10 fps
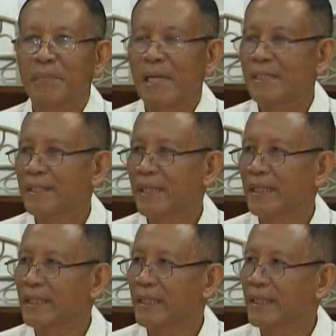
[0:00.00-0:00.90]
price
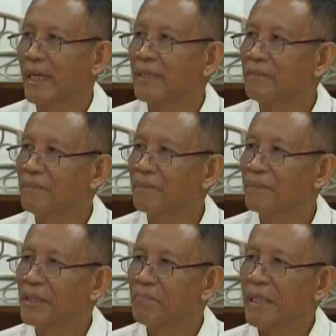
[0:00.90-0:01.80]
at that time.
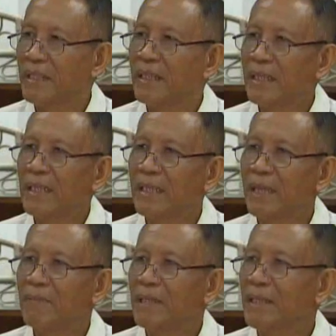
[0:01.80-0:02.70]
Depende rin
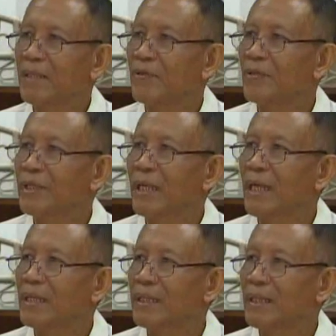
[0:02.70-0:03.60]
naman siguro sa
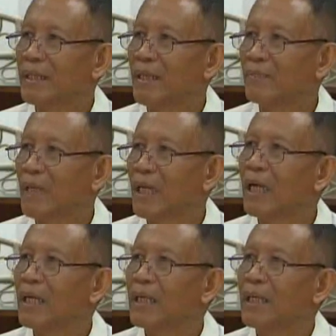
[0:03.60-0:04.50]
klase ng
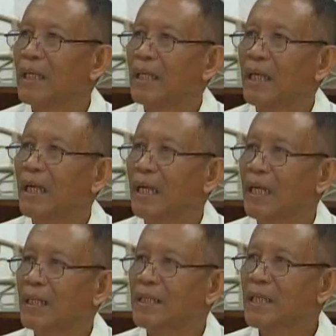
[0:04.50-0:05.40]
mga
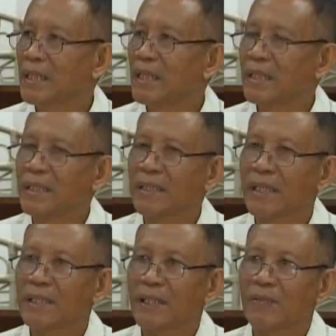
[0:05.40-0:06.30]
uh, seedlings
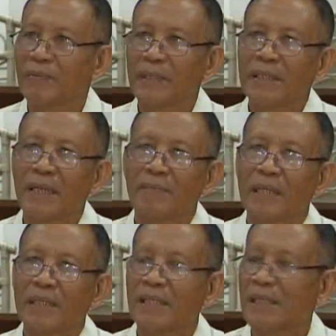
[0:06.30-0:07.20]
kasi kung minsan
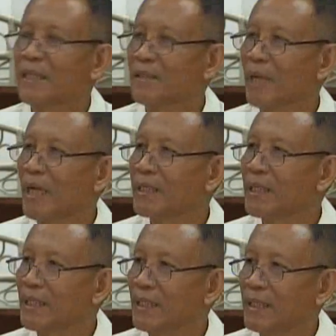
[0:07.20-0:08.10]
mga seedlings mahal
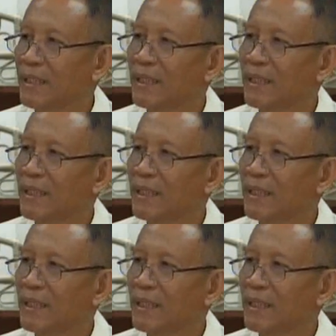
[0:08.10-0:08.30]
din eh.